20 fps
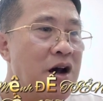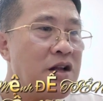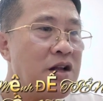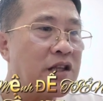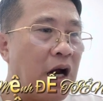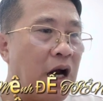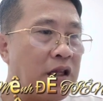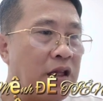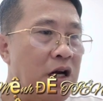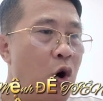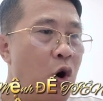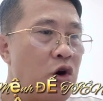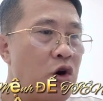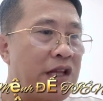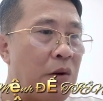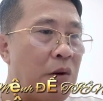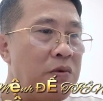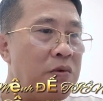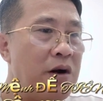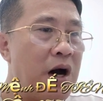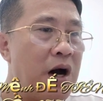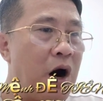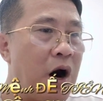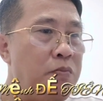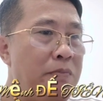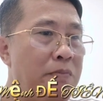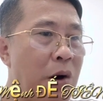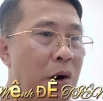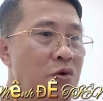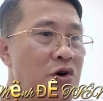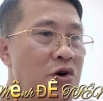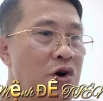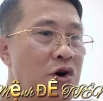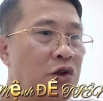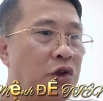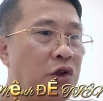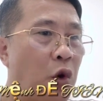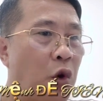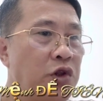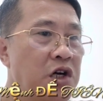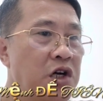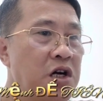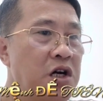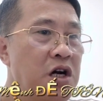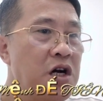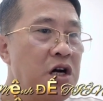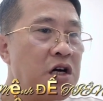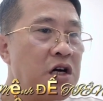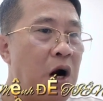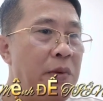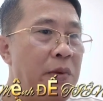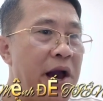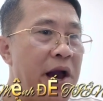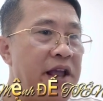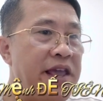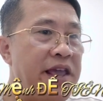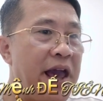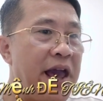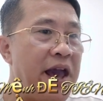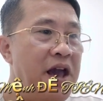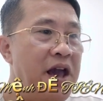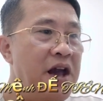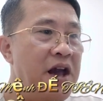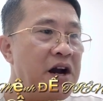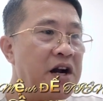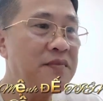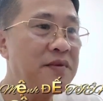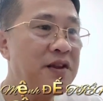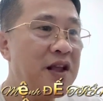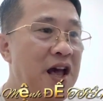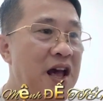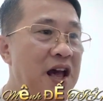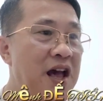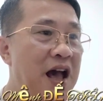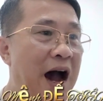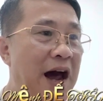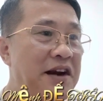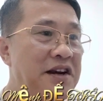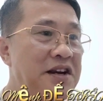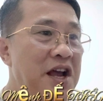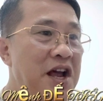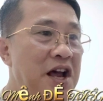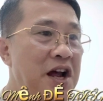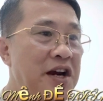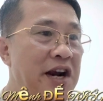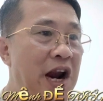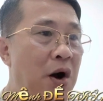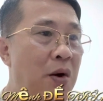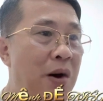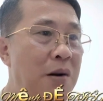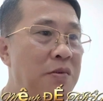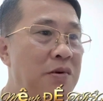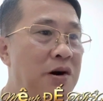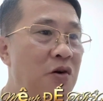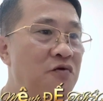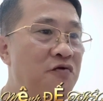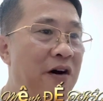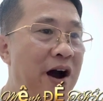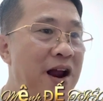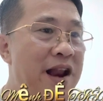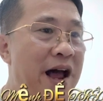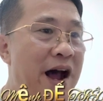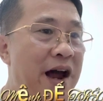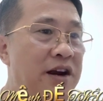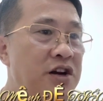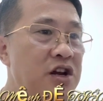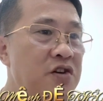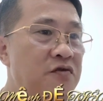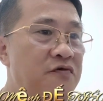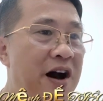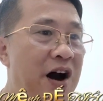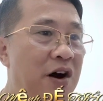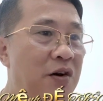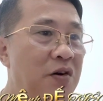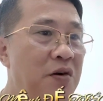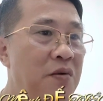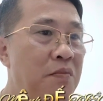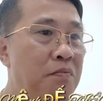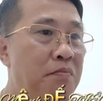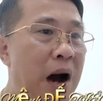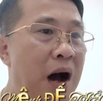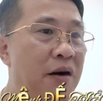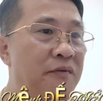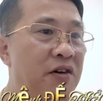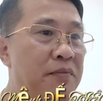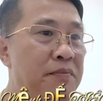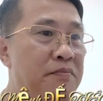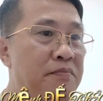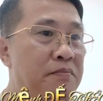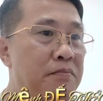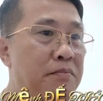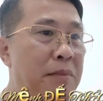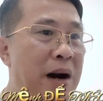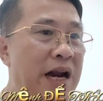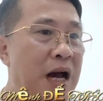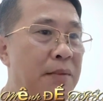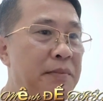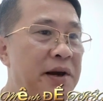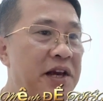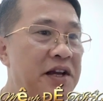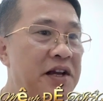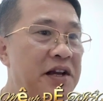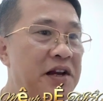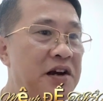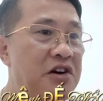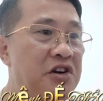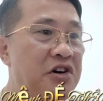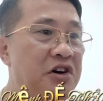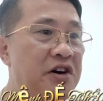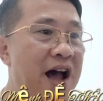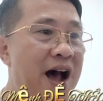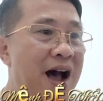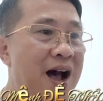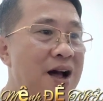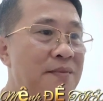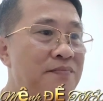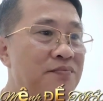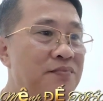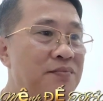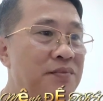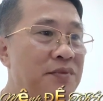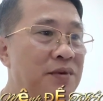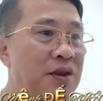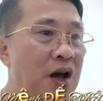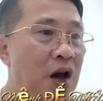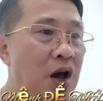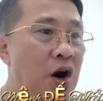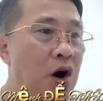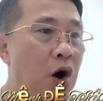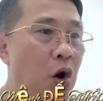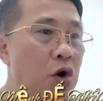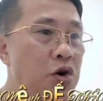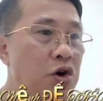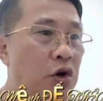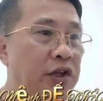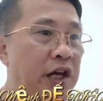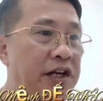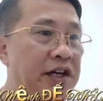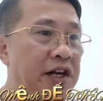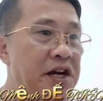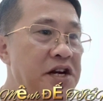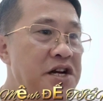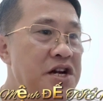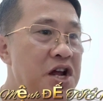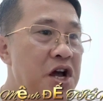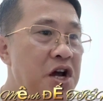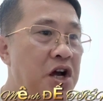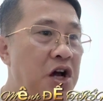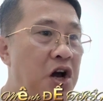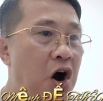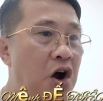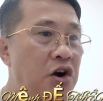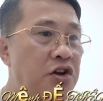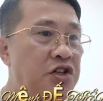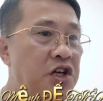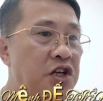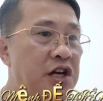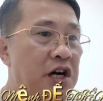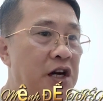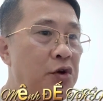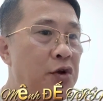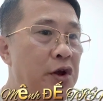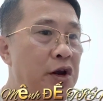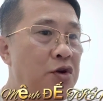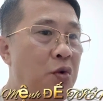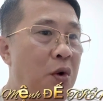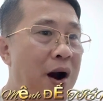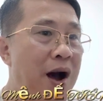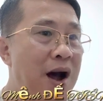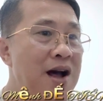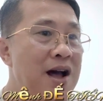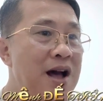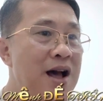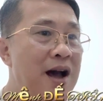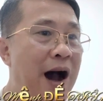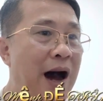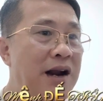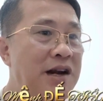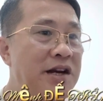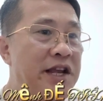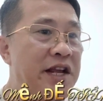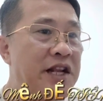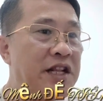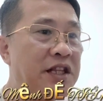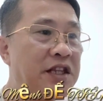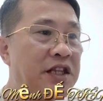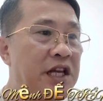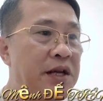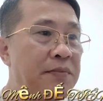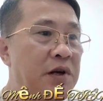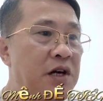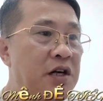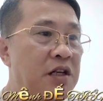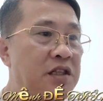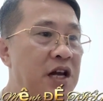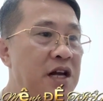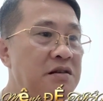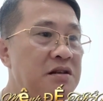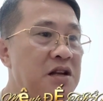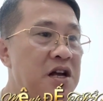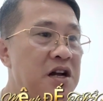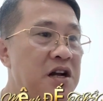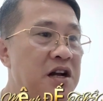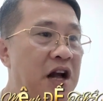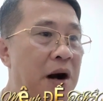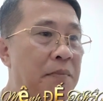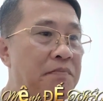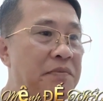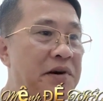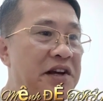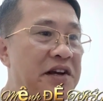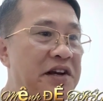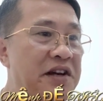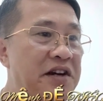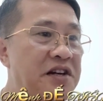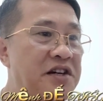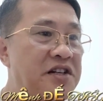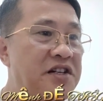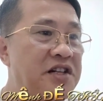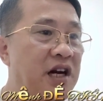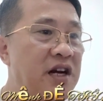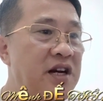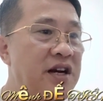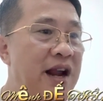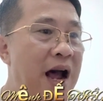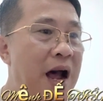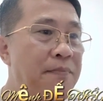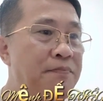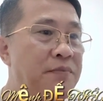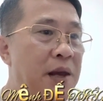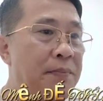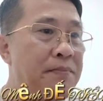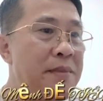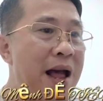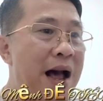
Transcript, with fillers: Thần tử hồn tộc học máu, tổn thương không hề nhẹ. Hắn đầu óc không phải là nước vào mà về, mà là bị lừa đá. Hỗn độn thần đỉnh còn chưa được luyện hóa, hắn liền tìm đường chết, cầm đi, trấn áp Diệp Thái